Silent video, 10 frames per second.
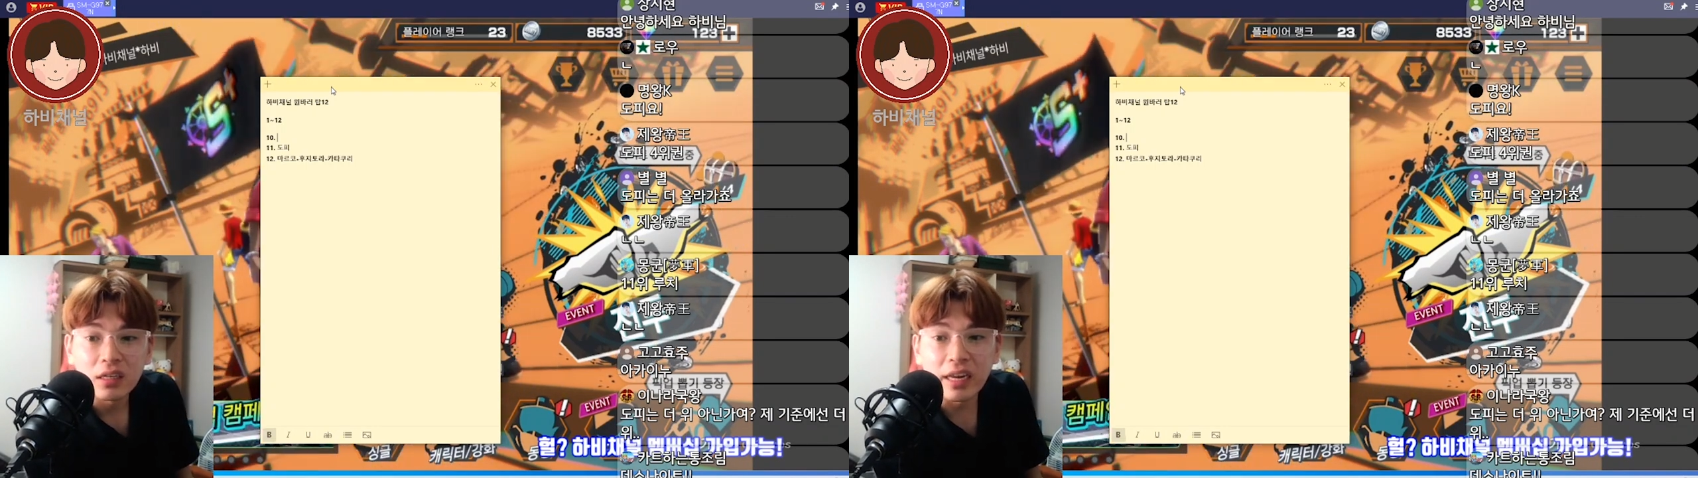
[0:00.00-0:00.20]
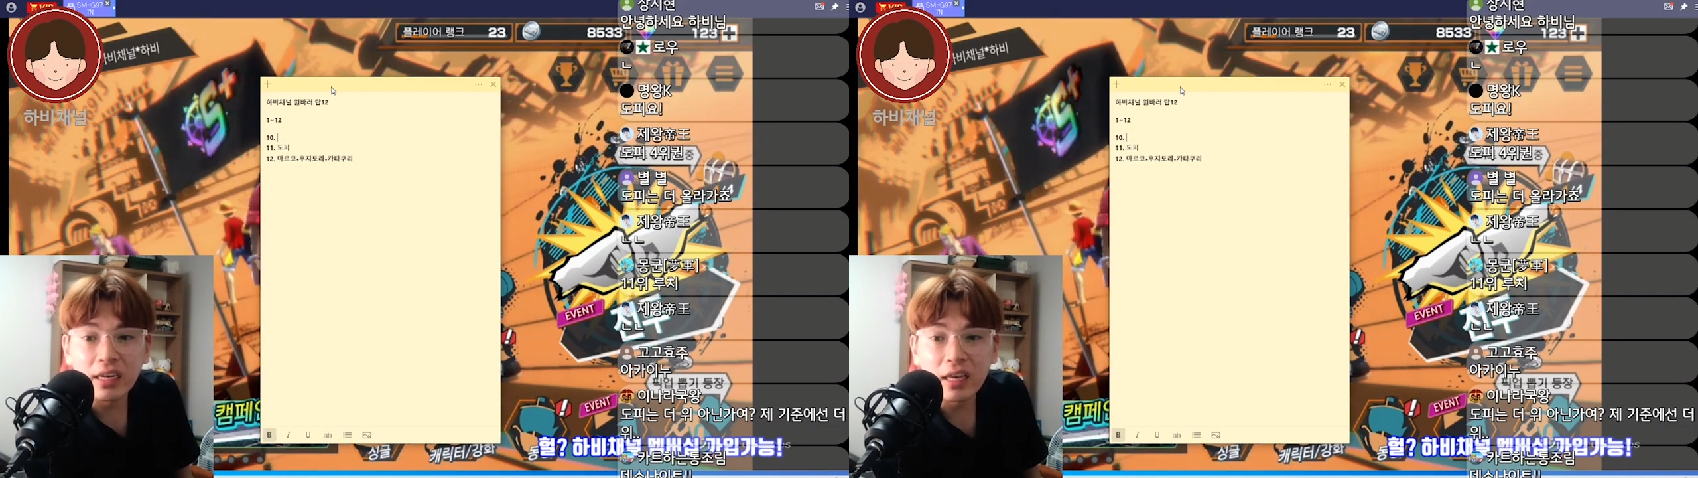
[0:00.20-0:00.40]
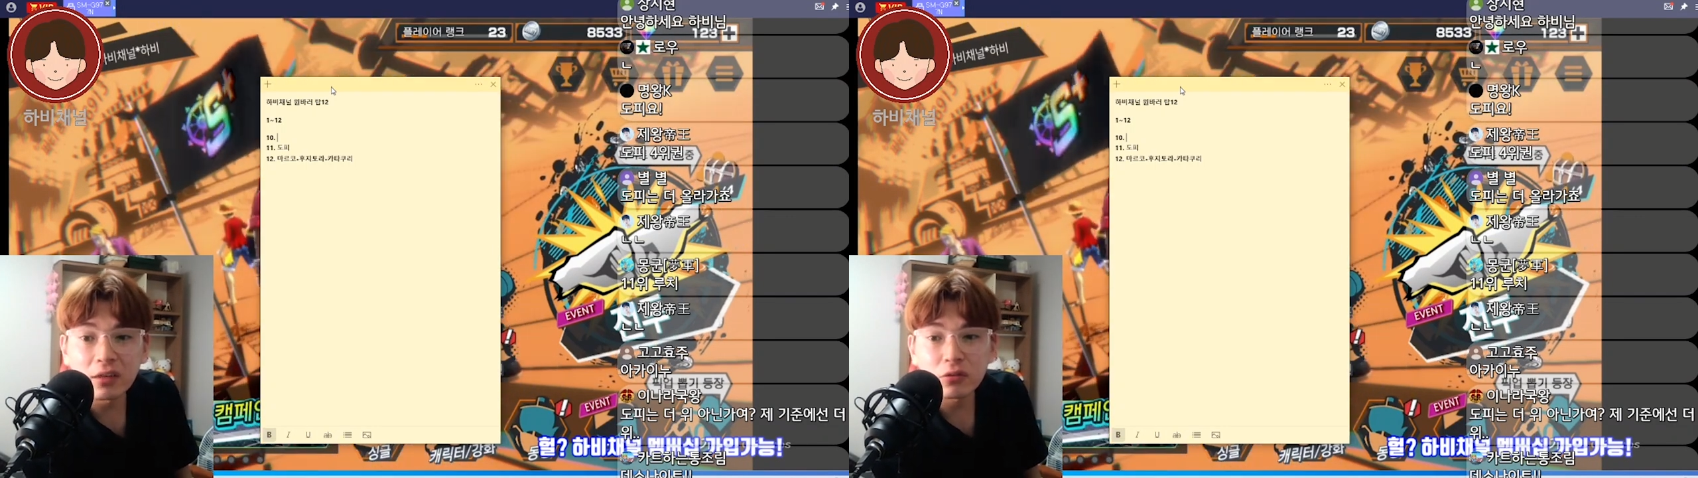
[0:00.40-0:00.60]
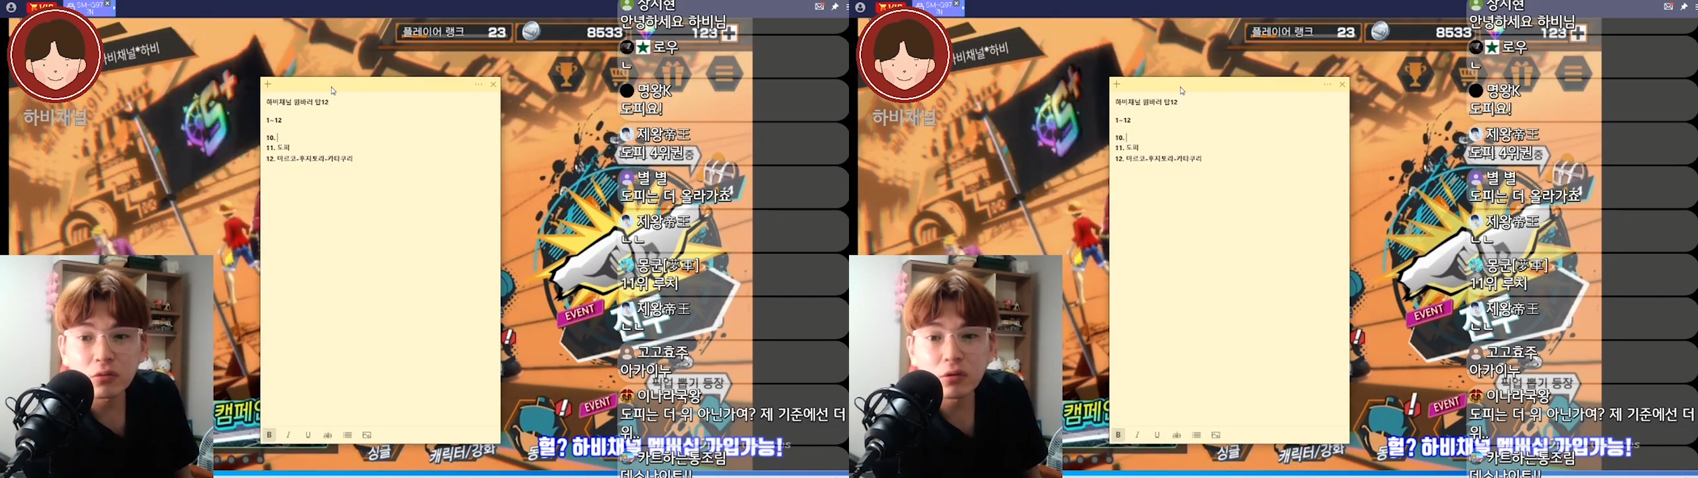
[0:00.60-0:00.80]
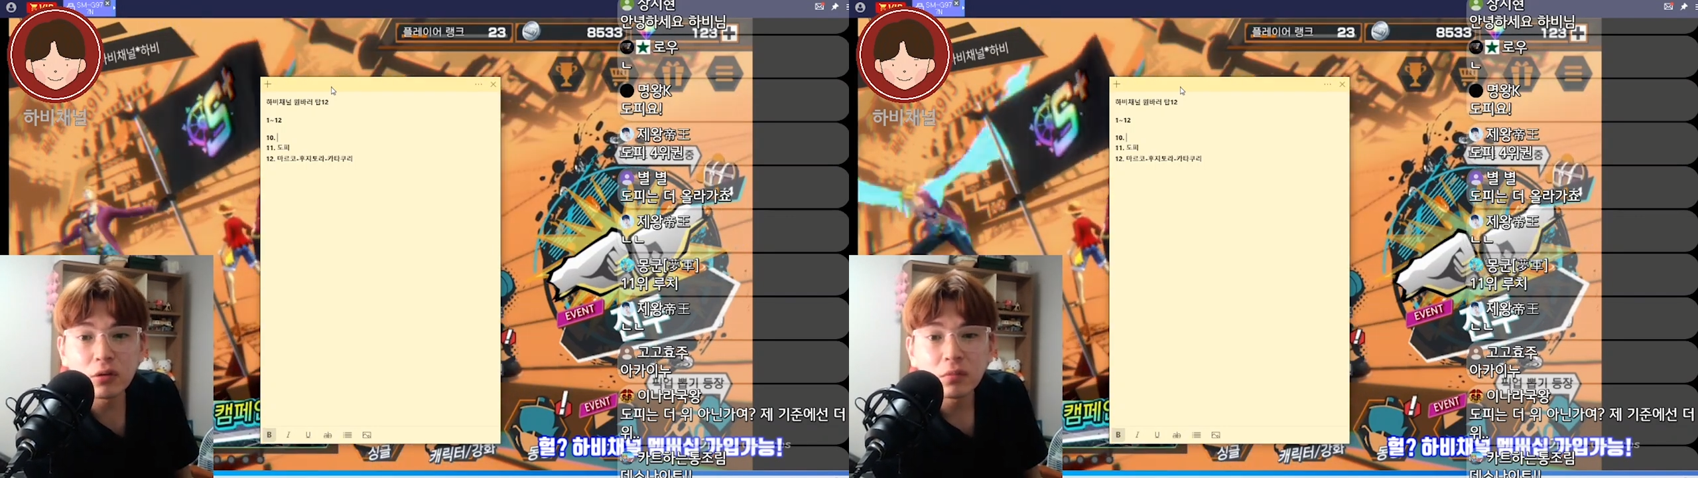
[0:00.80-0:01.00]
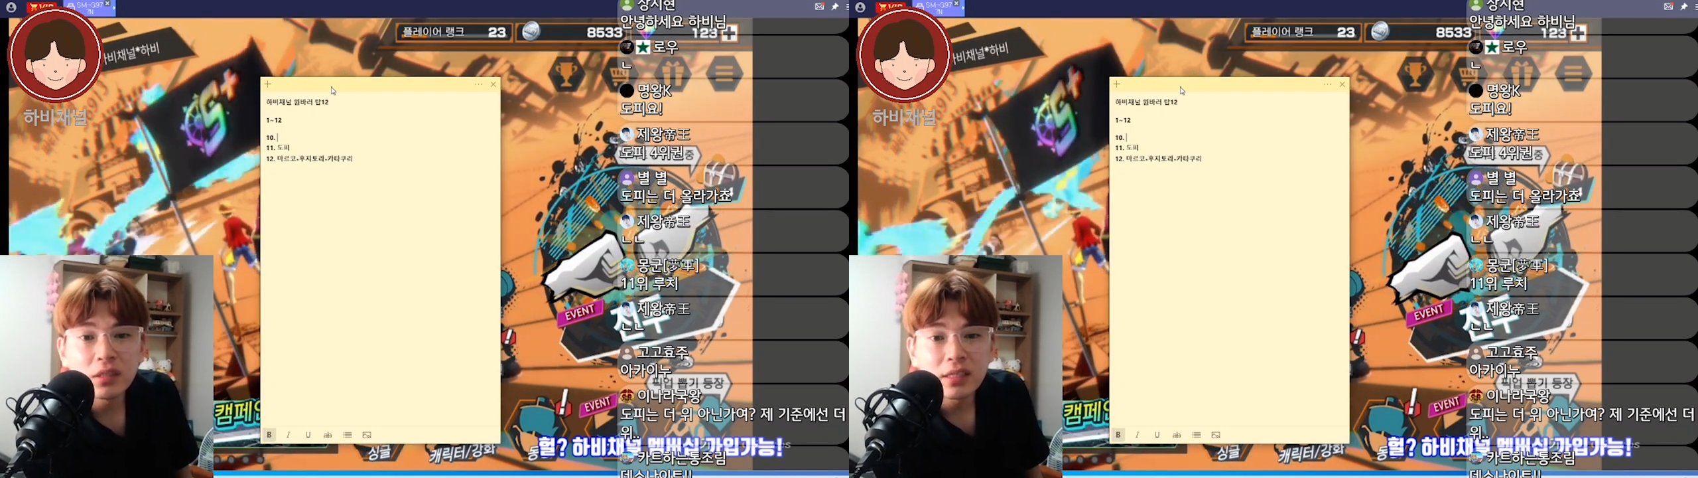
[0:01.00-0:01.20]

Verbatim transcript: 랭킹을 조금